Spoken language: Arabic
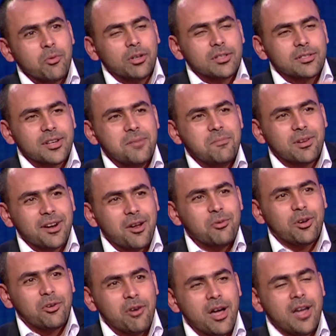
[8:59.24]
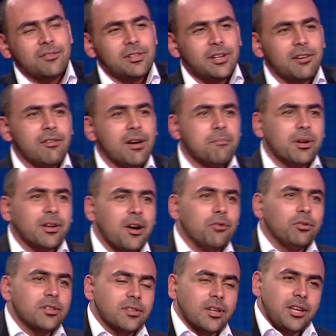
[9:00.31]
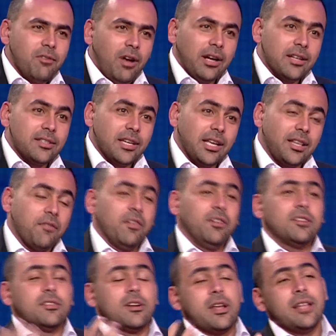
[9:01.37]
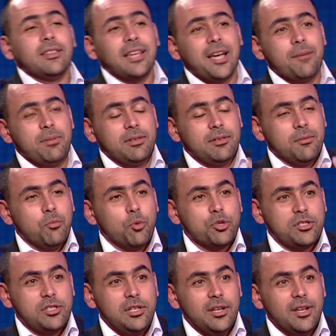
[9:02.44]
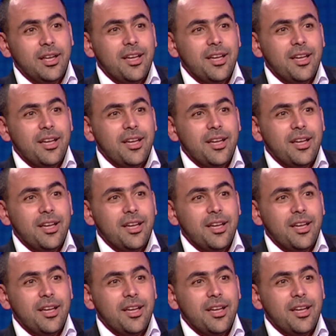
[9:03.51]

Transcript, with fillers: والناصريين بيكرهوا الاخوان والاخوان بيكرهوا الناصريين وحاجات زي كده فالنصريه انتخبت مرسي